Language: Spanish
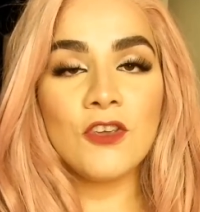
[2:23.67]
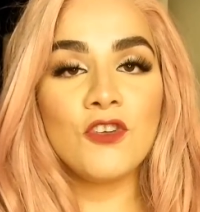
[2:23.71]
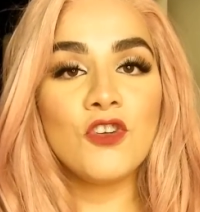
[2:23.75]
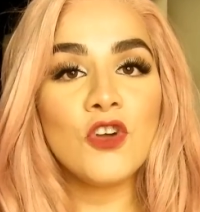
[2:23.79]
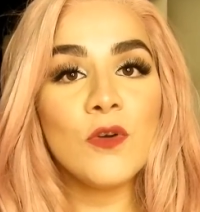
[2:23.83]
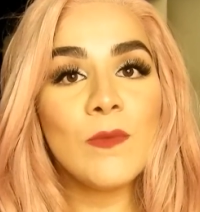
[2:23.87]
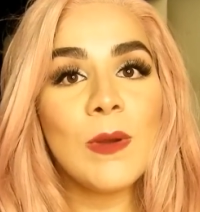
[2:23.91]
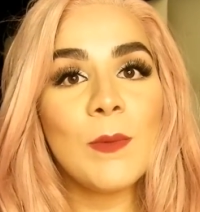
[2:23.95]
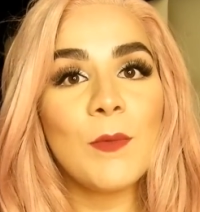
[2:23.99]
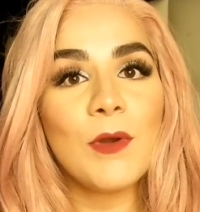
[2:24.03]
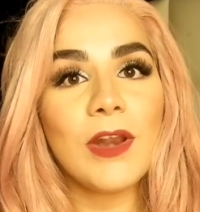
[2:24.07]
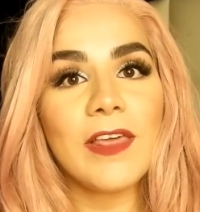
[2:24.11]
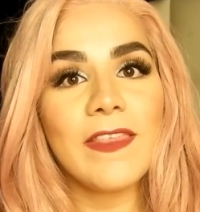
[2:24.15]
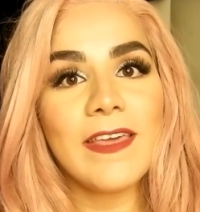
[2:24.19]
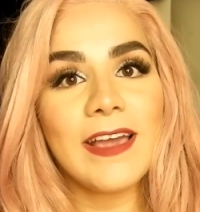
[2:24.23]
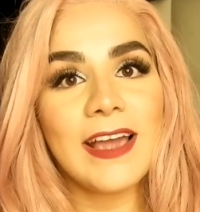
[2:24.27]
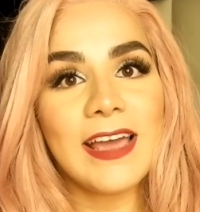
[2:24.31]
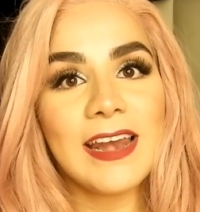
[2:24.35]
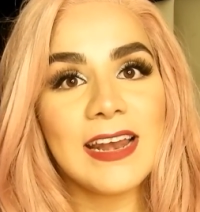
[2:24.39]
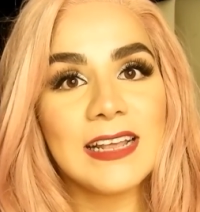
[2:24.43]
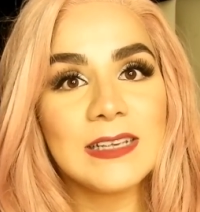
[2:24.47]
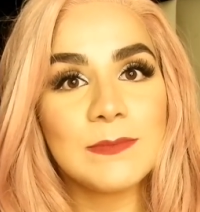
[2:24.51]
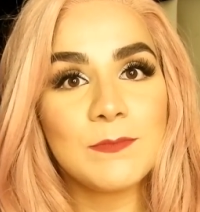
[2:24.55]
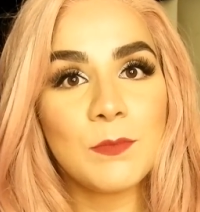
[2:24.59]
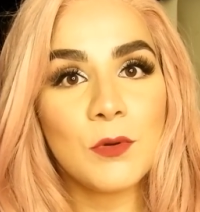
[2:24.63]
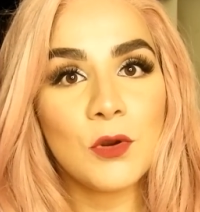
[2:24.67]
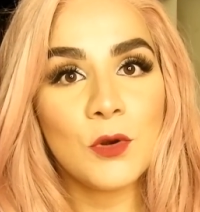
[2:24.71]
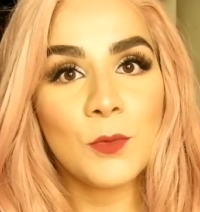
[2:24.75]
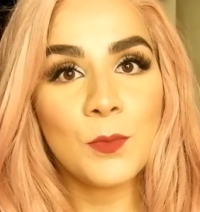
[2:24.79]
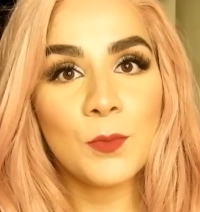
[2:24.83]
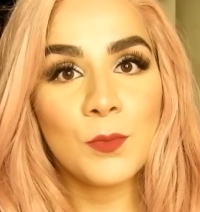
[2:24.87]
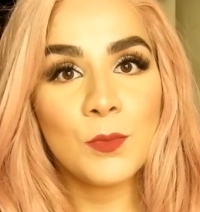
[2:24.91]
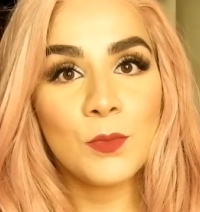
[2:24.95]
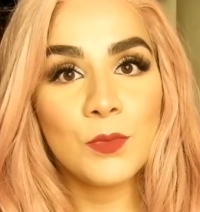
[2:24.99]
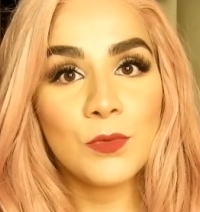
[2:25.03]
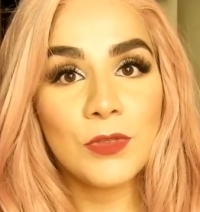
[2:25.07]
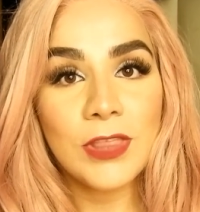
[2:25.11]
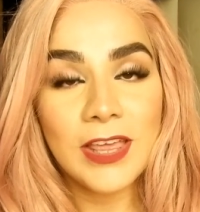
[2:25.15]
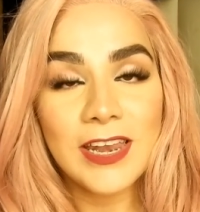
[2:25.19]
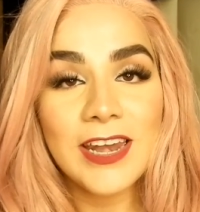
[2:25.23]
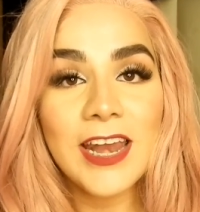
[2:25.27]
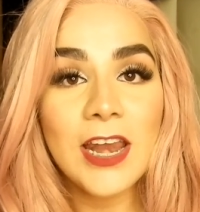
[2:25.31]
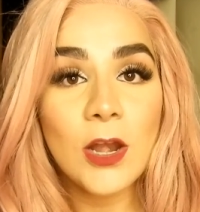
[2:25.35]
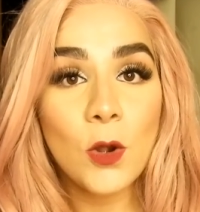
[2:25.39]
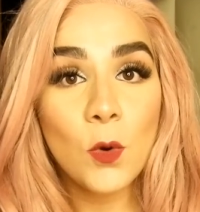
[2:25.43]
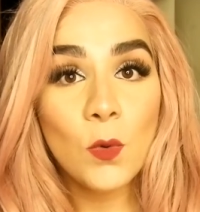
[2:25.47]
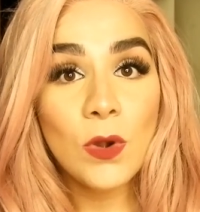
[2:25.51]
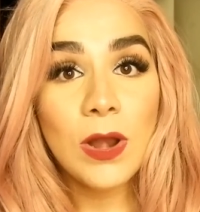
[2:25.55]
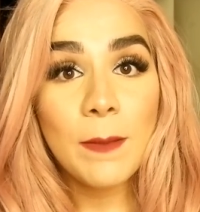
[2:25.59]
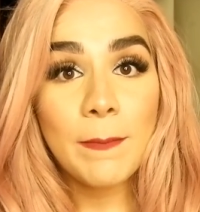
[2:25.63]
Yo me morí de ganas por
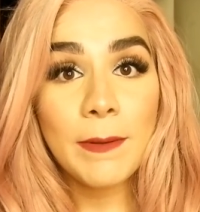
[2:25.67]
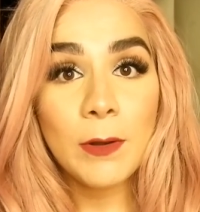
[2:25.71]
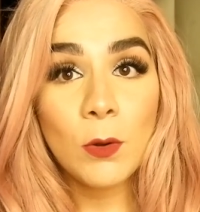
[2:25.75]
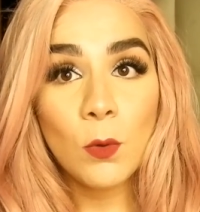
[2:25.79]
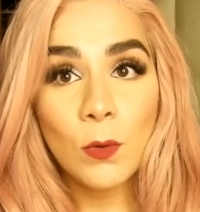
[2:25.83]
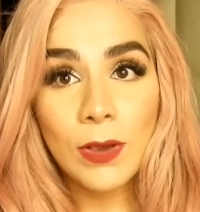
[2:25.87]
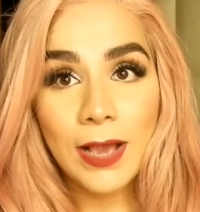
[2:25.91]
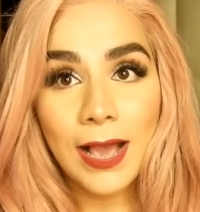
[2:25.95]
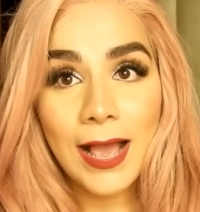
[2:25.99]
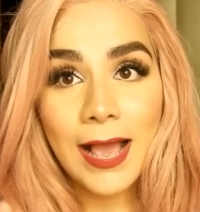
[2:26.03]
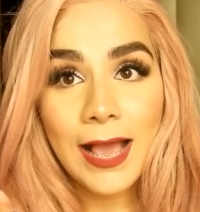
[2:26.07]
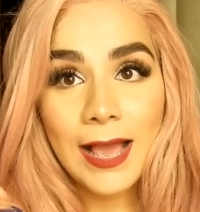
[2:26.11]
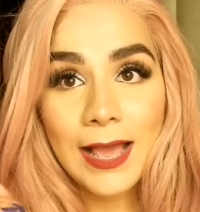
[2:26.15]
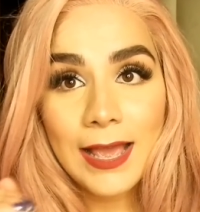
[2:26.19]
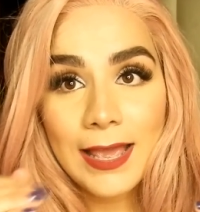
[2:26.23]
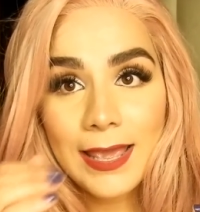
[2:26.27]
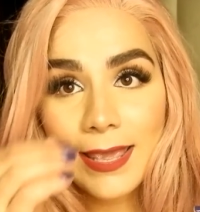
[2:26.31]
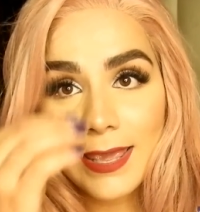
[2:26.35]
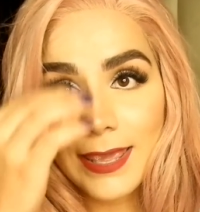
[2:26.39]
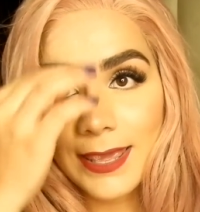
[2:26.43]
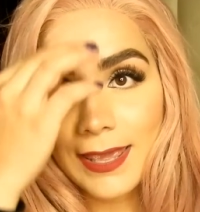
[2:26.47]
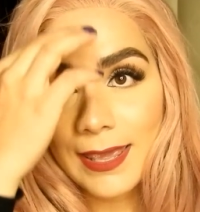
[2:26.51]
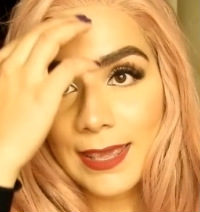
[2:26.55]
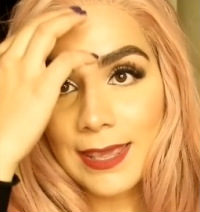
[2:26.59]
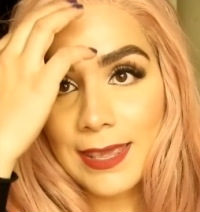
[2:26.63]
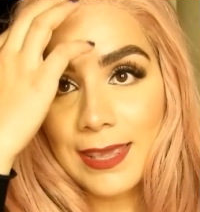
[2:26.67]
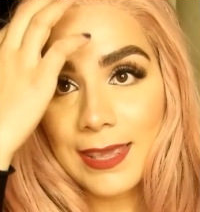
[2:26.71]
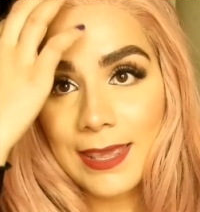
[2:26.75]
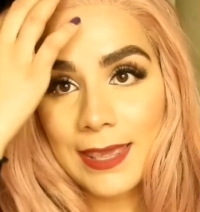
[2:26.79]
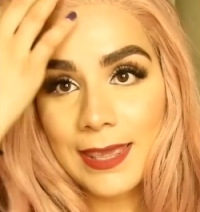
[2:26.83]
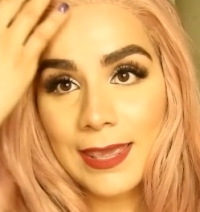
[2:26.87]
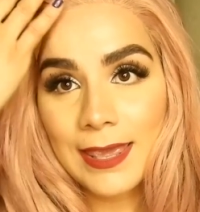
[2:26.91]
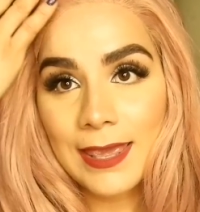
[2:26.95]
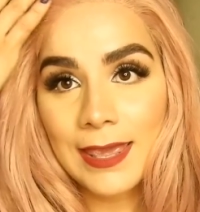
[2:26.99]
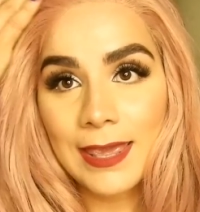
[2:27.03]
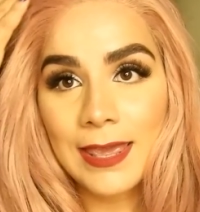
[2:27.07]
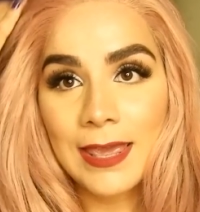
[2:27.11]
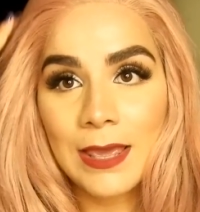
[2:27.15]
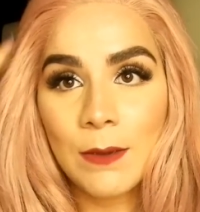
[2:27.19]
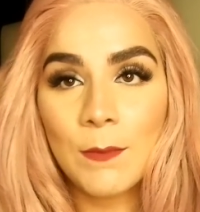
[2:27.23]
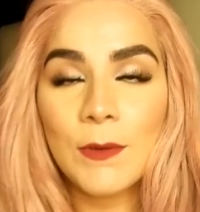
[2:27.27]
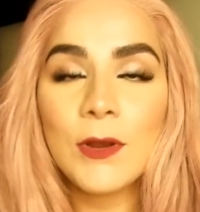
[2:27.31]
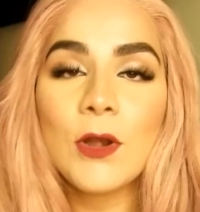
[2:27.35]
tener una peluca, eh,